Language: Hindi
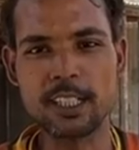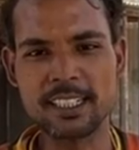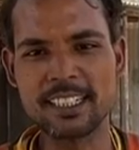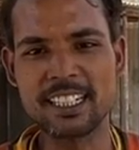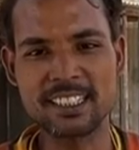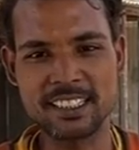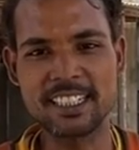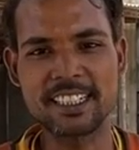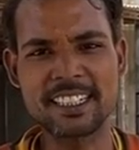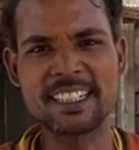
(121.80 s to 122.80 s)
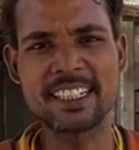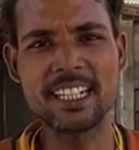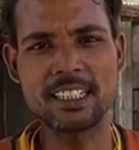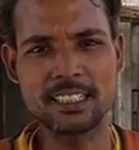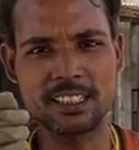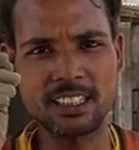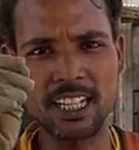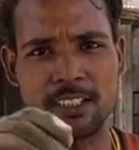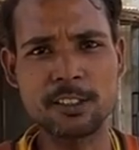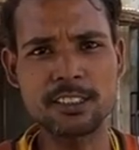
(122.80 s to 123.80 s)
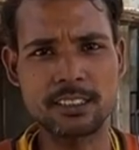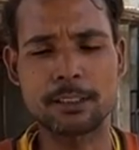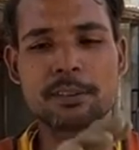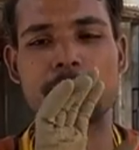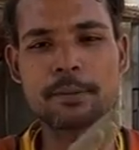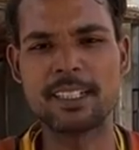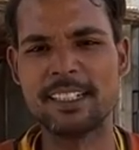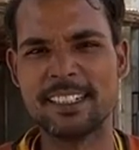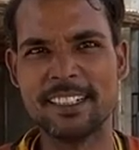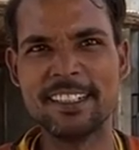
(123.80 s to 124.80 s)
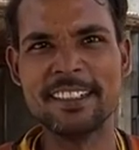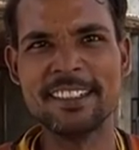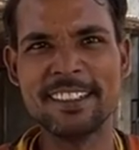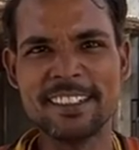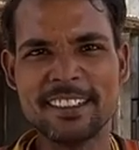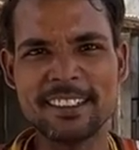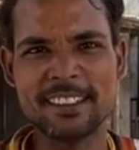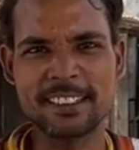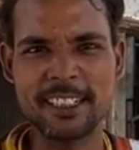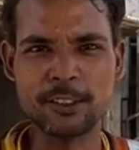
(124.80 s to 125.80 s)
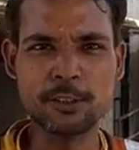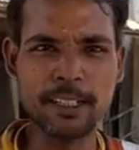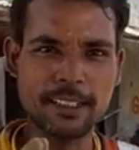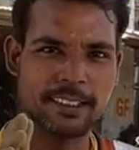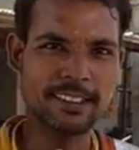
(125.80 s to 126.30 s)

कर देने का शेयर कर देने का इस चैनल को सब्सक्राइब कर लेने का थैंक यू भाई